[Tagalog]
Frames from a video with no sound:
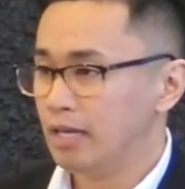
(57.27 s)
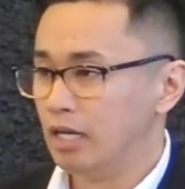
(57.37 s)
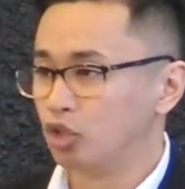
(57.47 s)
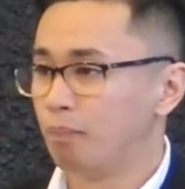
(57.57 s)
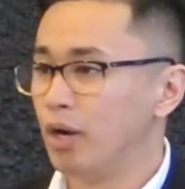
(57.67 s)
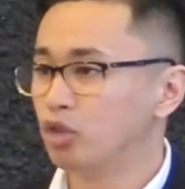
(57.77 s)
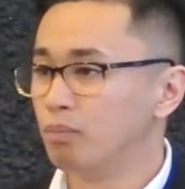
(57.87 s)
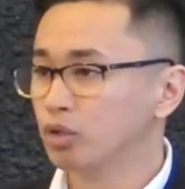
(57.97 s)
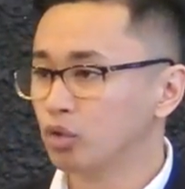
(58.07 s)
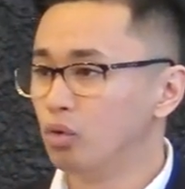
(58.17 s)
Ito po ay
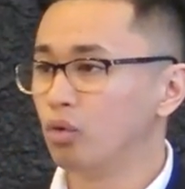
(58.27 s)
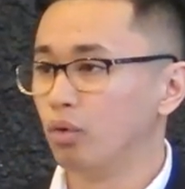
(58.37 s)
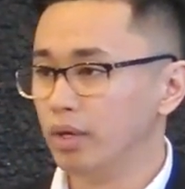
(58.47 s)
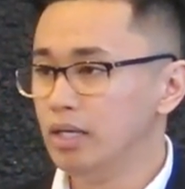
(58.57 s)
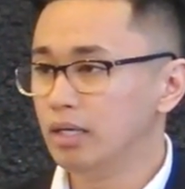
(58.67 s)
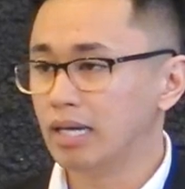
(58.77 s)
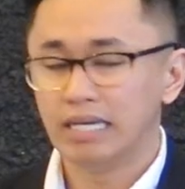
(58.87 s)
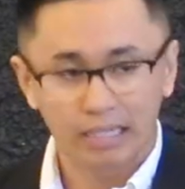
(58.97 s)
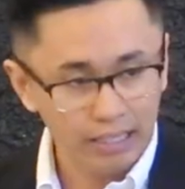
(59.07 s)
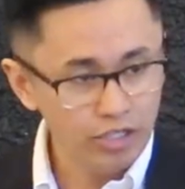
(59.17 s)
tumutukoy
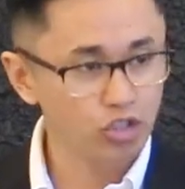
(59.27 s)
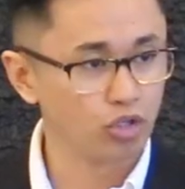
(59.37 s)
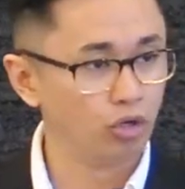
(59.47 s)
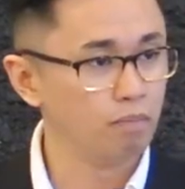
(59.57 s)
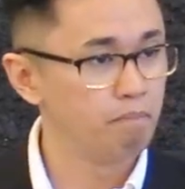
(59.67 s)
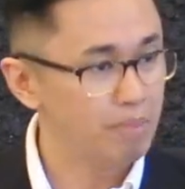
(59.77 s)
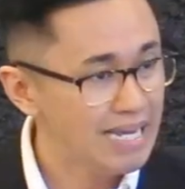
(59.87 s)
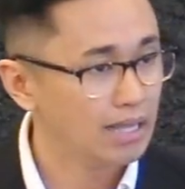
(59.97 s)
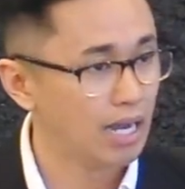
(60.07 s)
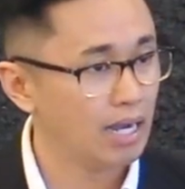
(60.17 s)
kay Kristo
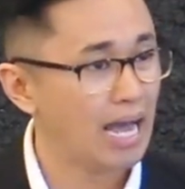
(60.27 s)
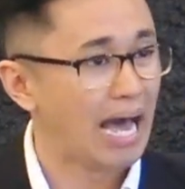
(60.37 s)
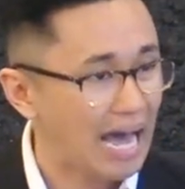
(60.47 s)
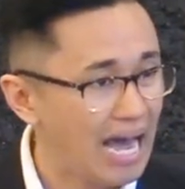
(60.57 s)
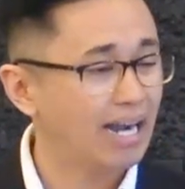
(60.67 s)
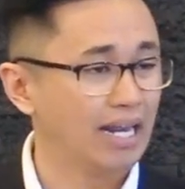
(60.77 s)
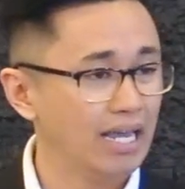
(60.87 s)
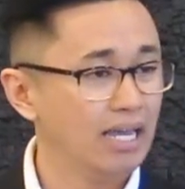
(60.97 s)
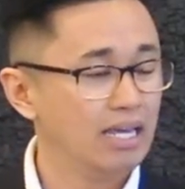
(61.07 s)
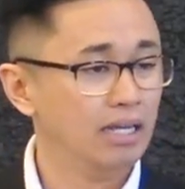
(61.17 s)
bilang
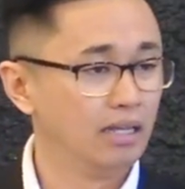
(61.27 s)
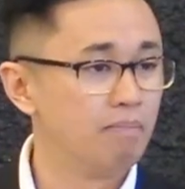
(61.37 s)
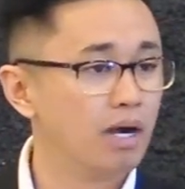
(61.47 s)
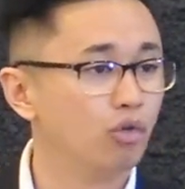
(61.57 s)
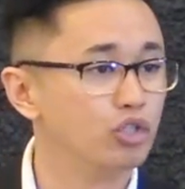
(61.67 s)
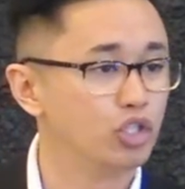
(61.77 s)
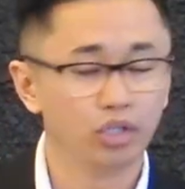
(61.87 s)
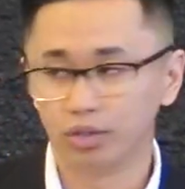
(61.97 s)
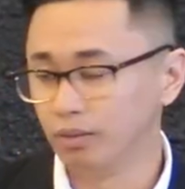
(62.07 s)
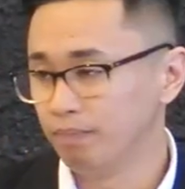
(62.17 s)
hari ng mga
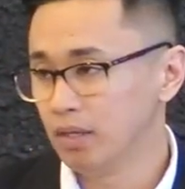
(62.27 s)
Hudyo.